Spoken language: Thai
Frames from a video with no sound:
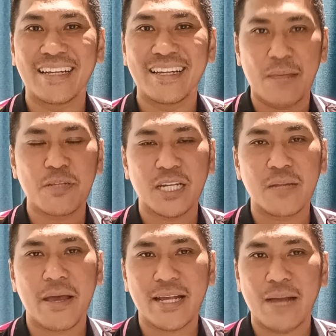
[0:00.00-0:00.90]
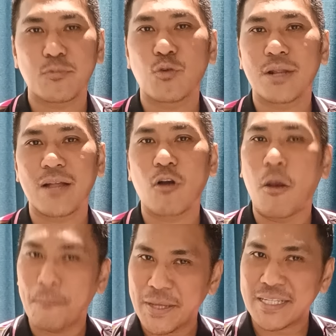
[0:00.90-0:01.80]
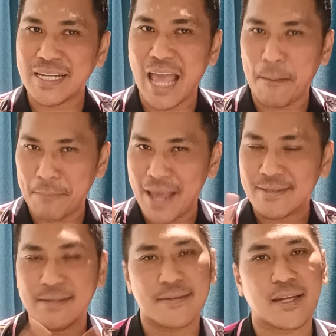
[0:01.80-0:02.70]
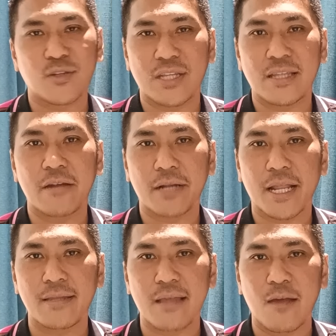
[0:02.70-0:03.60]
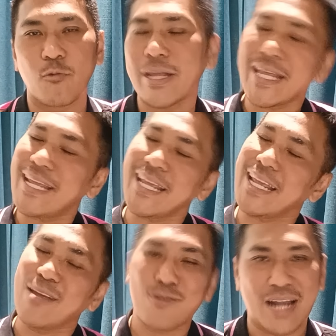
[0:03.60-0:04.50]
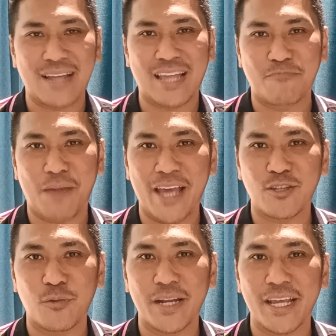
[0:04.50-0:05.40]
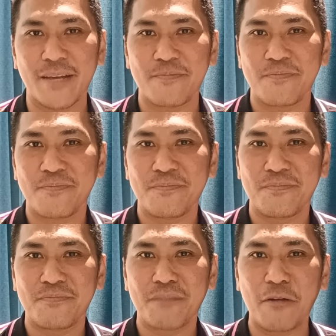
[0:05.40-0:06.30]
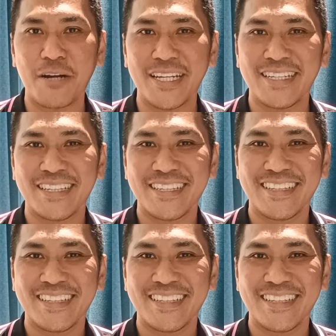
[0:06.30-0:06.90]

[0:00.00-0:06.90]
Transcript: และกลับมาเจอกันได้ใหม่กับทุกเรื่องของปีศาจแดงแมนเชสเตอร์จัดในRED เดวิ้วครั้งถัดไปส่วนวันนี้ไปเว้ย